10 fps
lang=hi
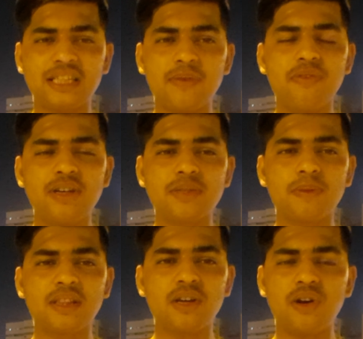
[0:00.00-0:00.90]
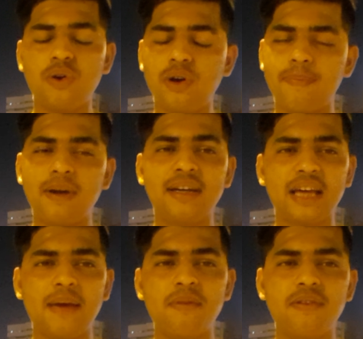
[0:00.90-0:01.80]
पैसा भी वेस्ट मत करो और अपना
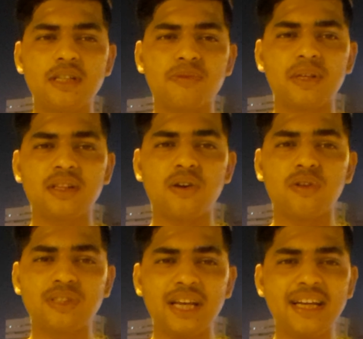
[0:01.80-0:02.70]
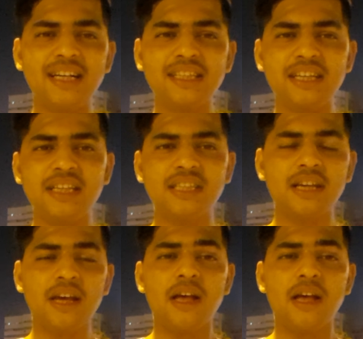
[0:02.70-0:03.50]
टाइम भी वेस्ट मत करो सेकंड चीज़